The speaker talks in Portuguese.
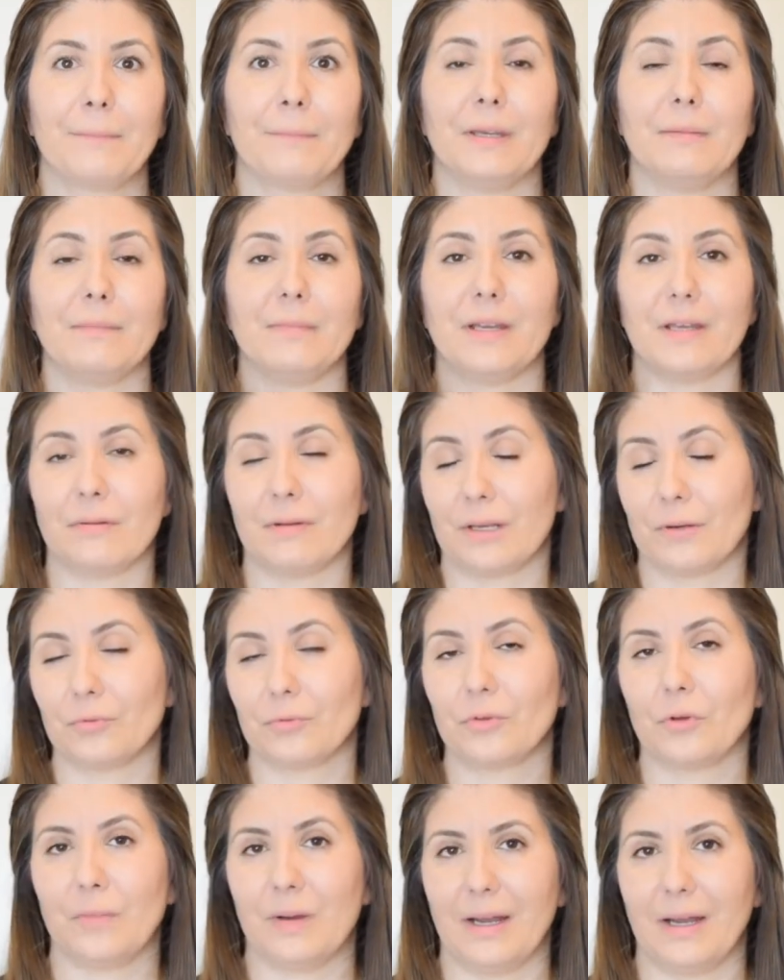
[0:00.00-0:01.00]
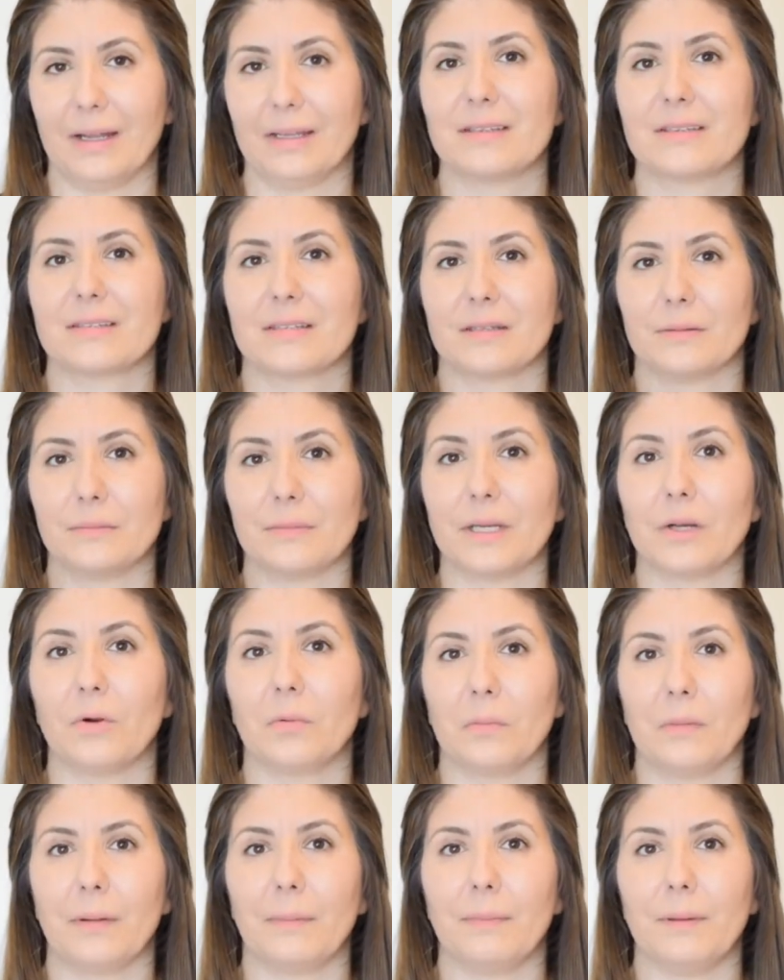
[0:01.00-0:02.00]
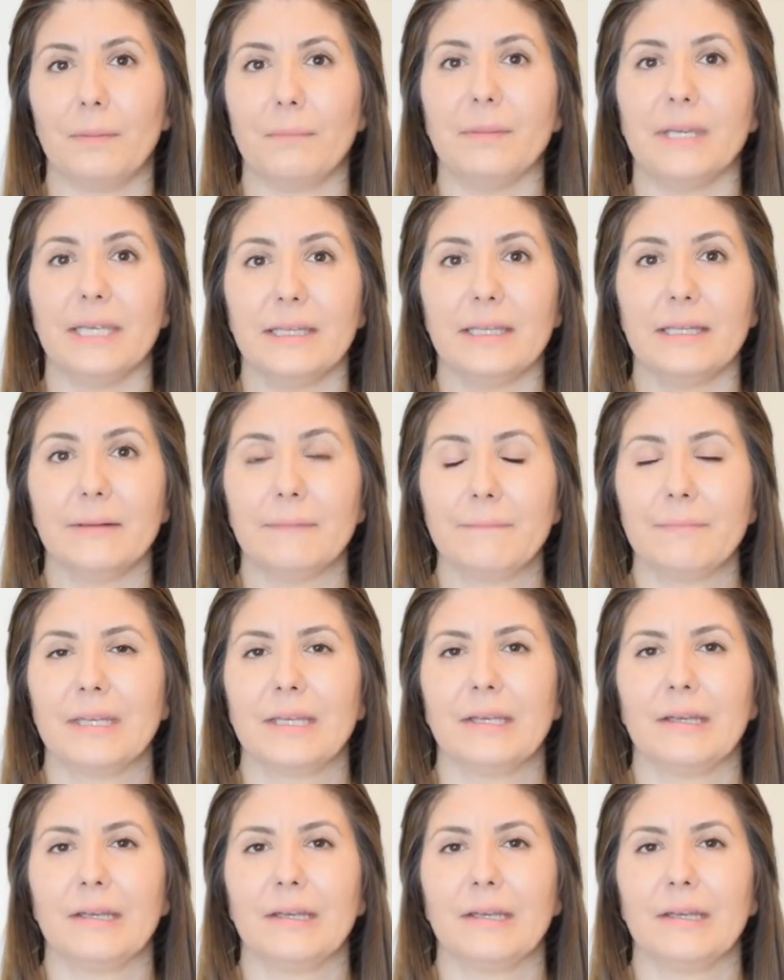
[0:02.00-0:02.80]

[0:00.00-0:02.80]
Primeiro eram tomadas também como uma bebida,